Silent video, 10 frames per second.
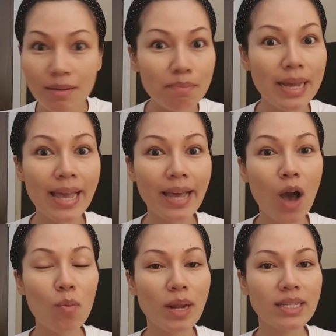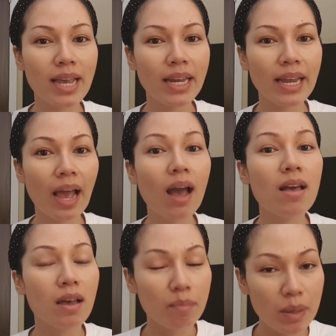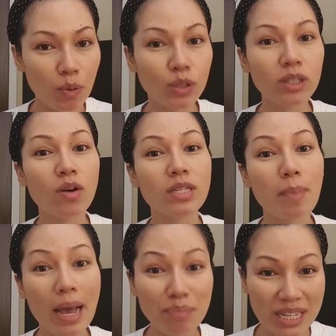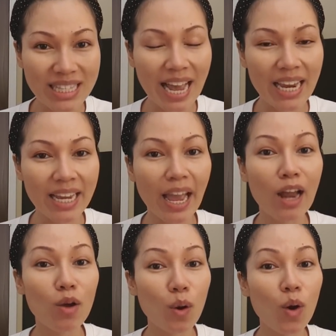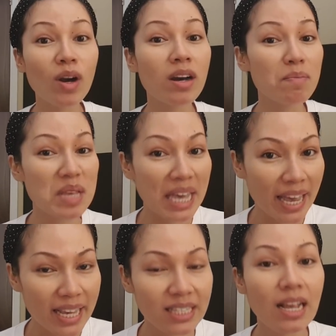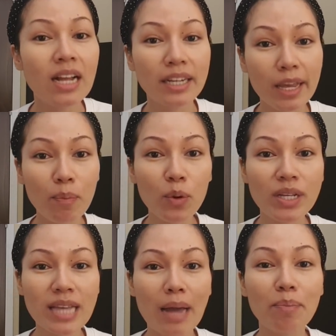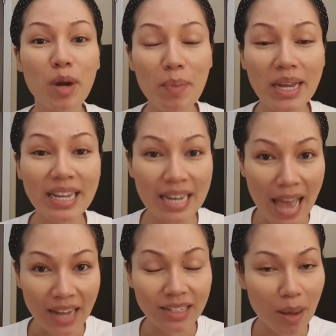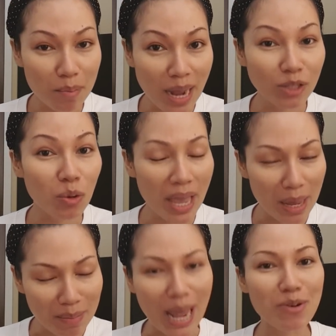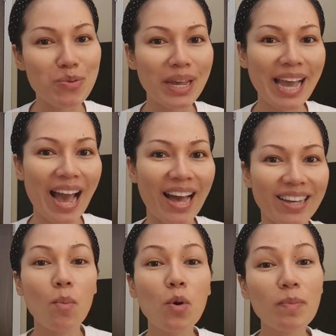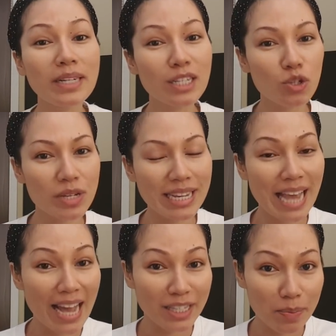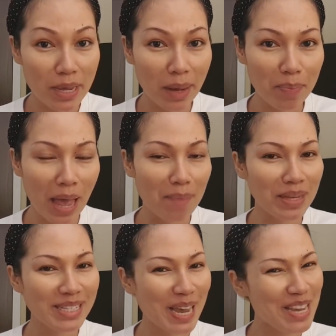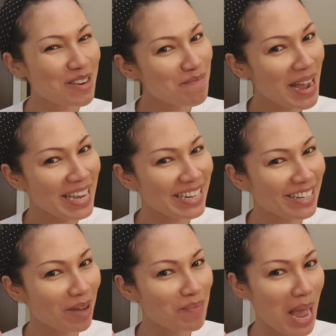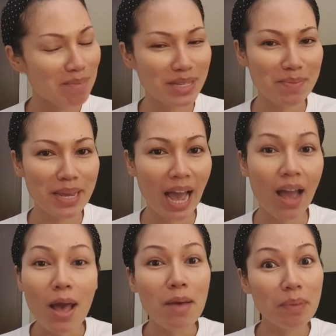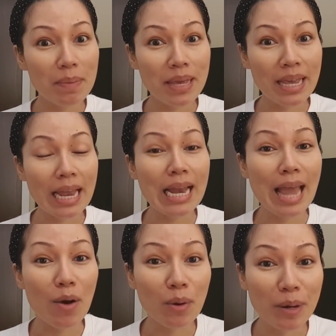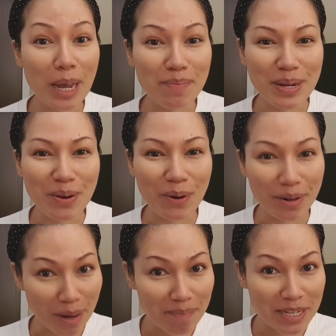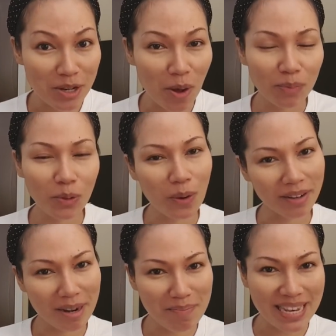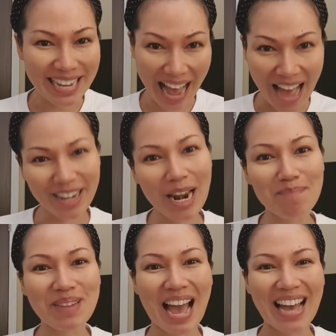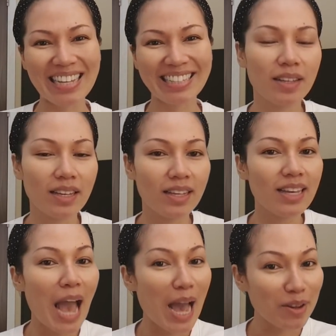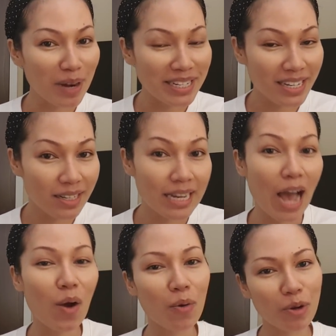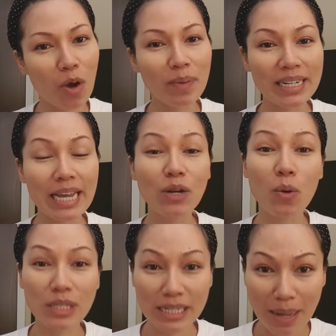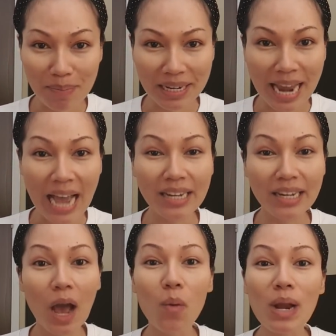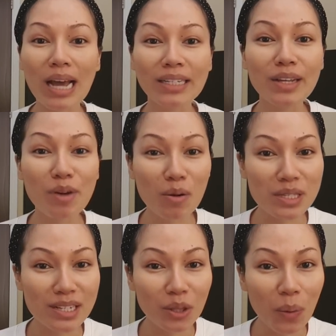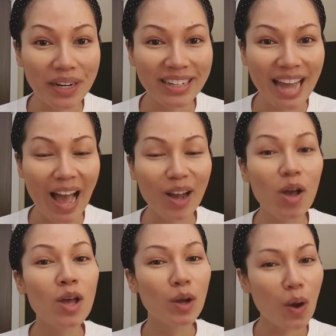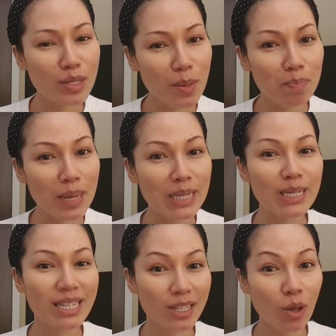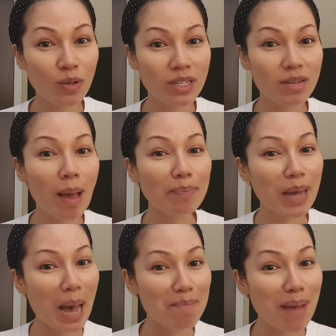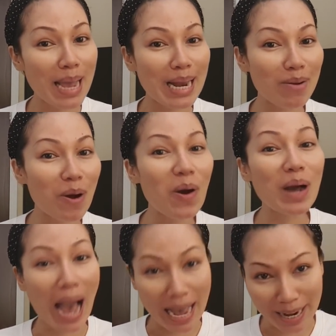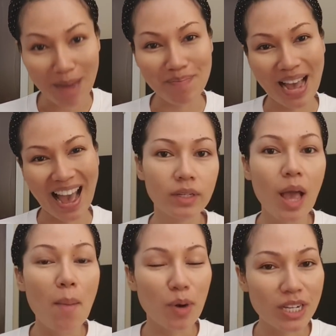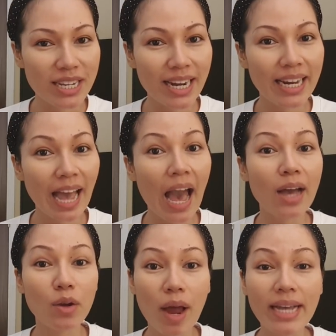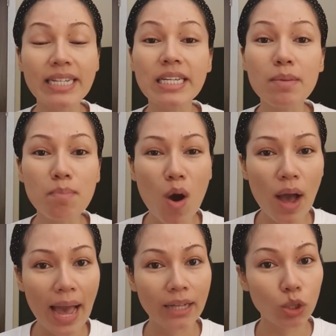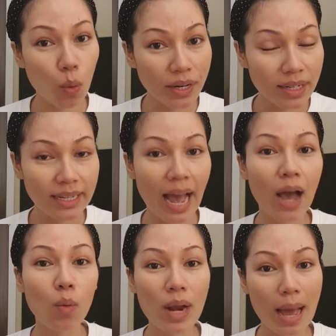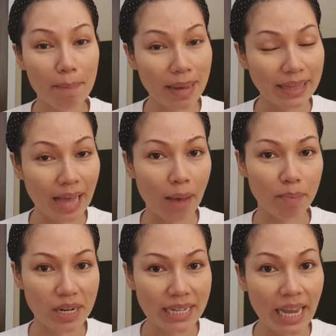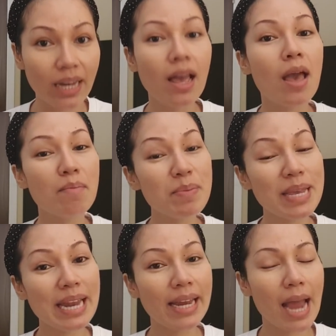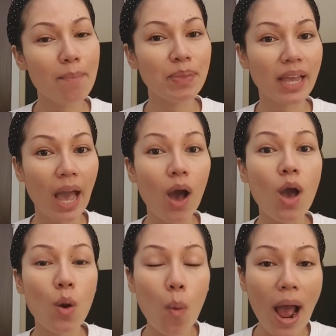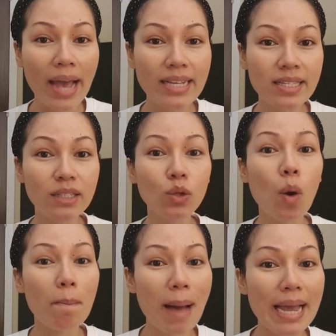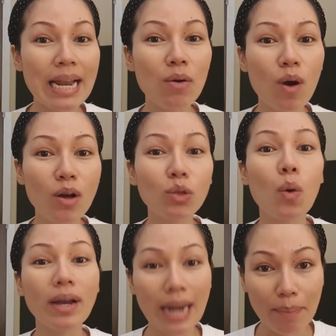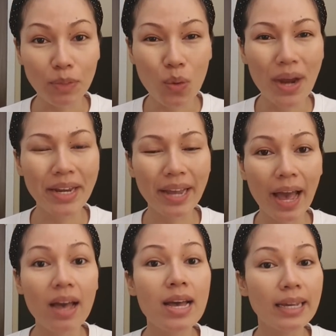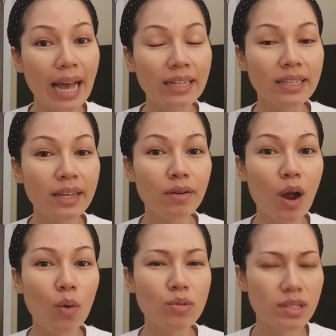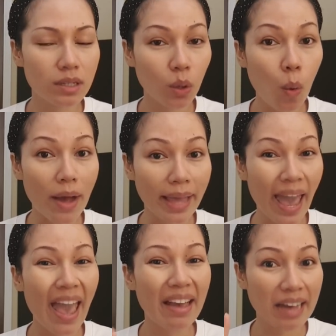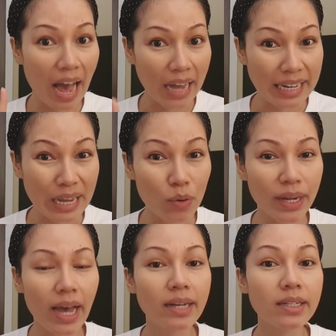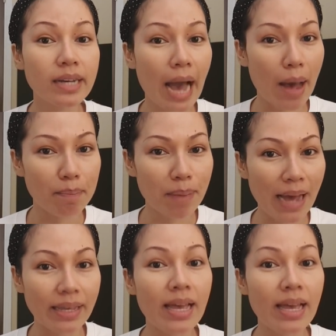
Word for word: ไม่ให้เข้าประเทศนะคะ มีผลต่อสภาพจิตใจนะคะแล้วก็เคยมีเคส ที่ผู้โดยสารประเภทอินแอดทำร้ายตัวเองมาแล้วด้วยค่ะพูดมาถึงจุดนี้อาจจะมีคำถามในใจขึ้นมาอีกหนึ่งคำถามใช่ไหมคะพี่มิแล้วใครเป็นคนรับผิดชอบตัวเครื่องบินขากลับละ่ะากใครที่เดินทางออกนอกประเทศคงจะจำกันได้คะ เวลาที่เราซื้อตั๋วเดินทางก็จำเป็นที่จะต้องซื้อแบบขาไปแล้วก็ขากลับค่ะเพราะฉะนั้นนะคะ ใครที่มองหาตั๋วเดินทางเวลาไปต่างประเทศ พี่มีแนะนำนะคะ ว่าให้ซื้อตั๋วไปแล้วก็ตั๋วกลับด้วยนะคะการที่เราซื้อตั๋วแค่ขาเดียวนะคะคือขาไป